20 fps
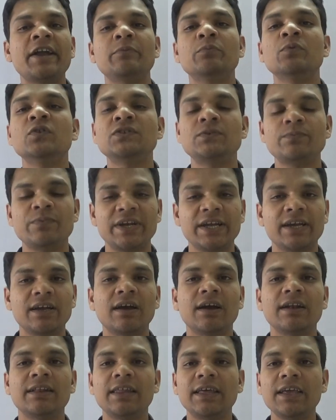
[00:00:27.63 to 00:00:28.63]
एटमोस्फेरिक
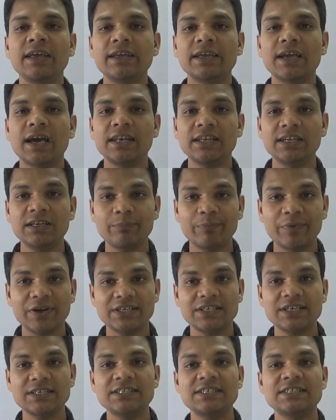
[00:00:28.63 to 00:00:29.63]
कर दें यानी कि
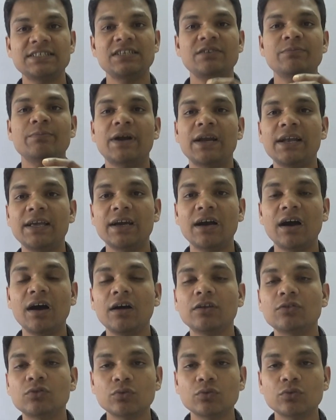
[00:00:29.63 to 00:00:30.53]
प्रेशर जैसे ही बढ़ेगा